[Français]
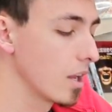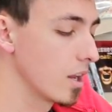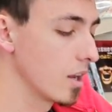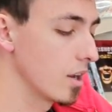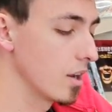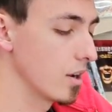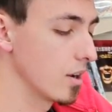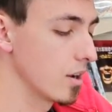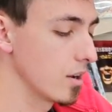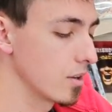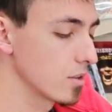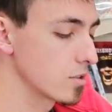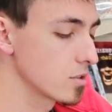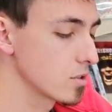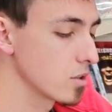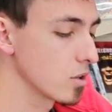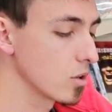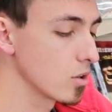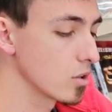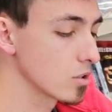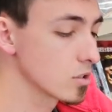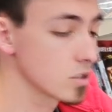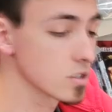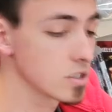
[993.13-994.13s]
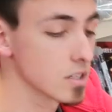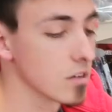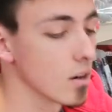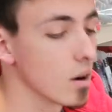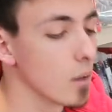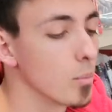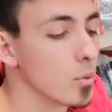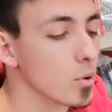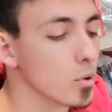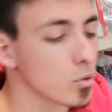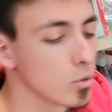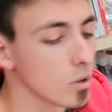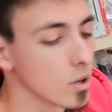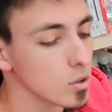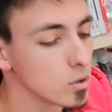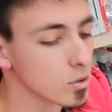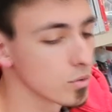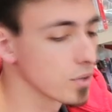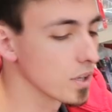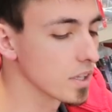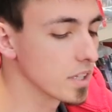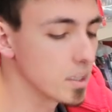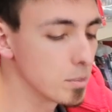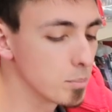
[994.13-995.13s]
Euh, sans, sans, avoir besoin de
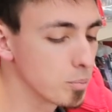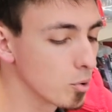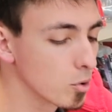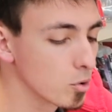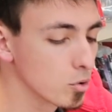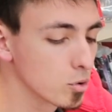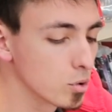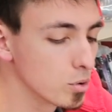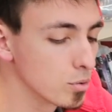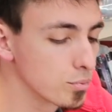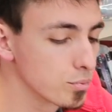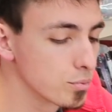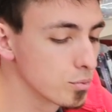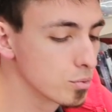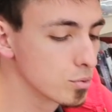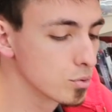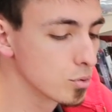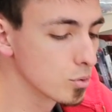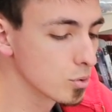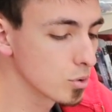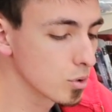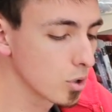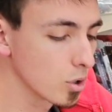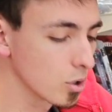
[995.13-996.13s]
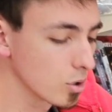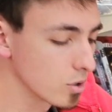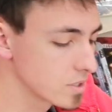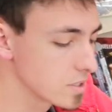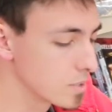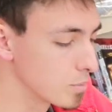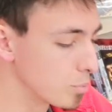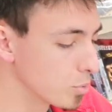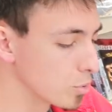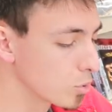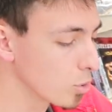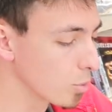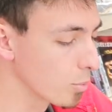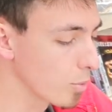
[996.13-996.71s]
faire des pauses de fou, donc euh, c'est plutôt